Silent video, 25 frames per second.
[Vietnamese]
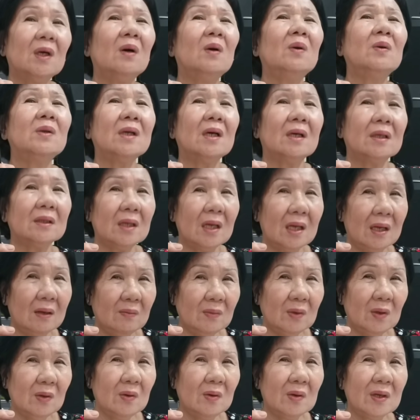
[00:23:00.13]
Hỗ trợ
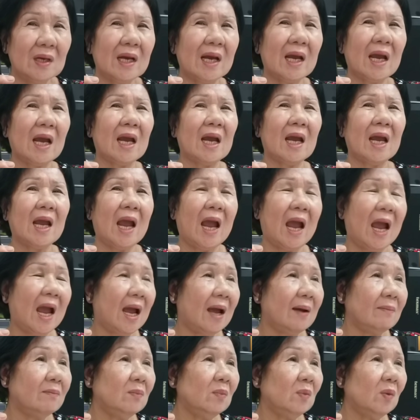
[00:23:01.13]
thêm thôi.
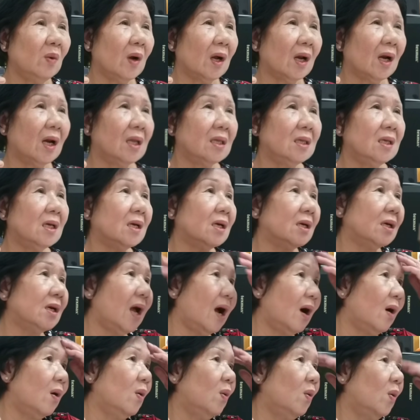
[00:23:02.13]
Cảm hoặc là nhức
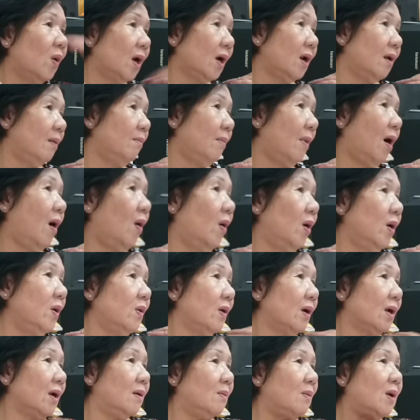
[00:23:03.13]
đầu, hoặc là
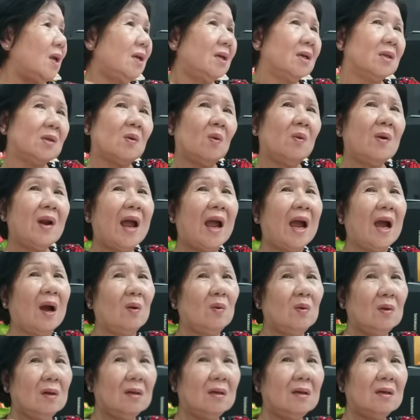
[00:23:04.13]
mỏi, hoặc là bị cái chỗ
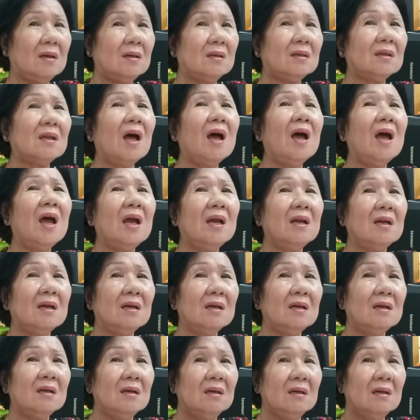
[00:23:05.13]
nào đó, yeah, tê đó,
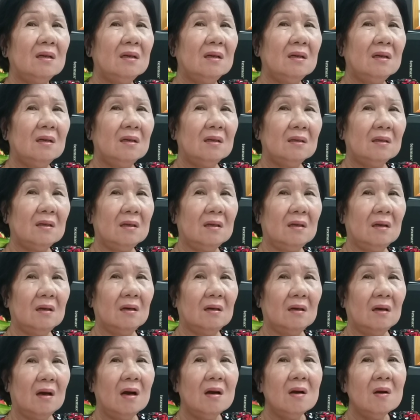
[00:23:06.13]
yeah, thì
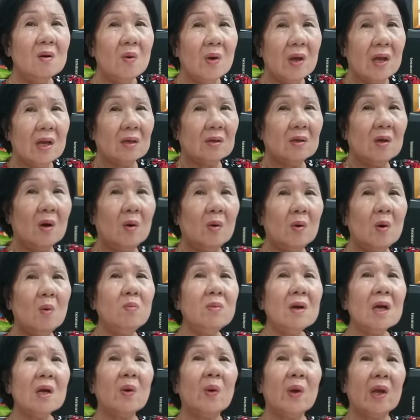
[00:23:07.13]
ấn huyệt vô
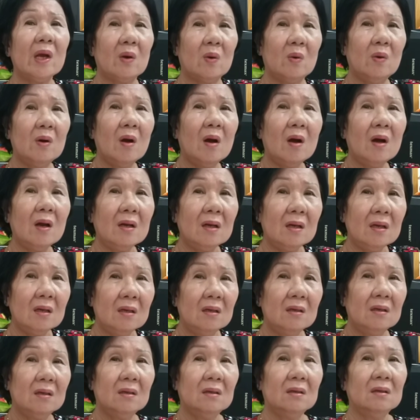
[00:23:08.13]
đúng cái huyệt của nó đó, yeah,
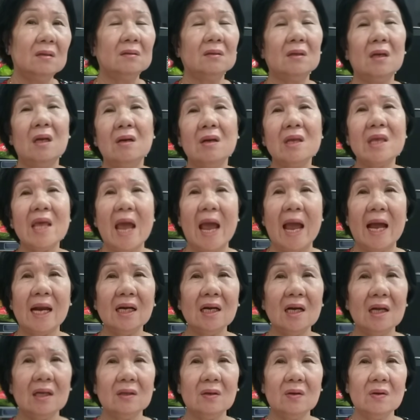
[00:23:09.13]
thì nó giãn
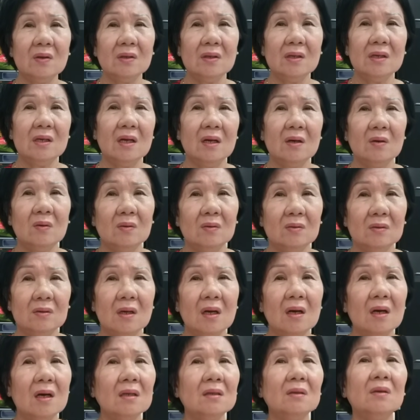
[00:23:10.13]
ra thôi gì đâu, nó
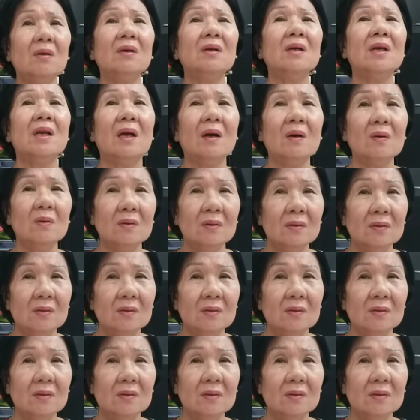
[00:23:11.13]
hết thôi gì đâu.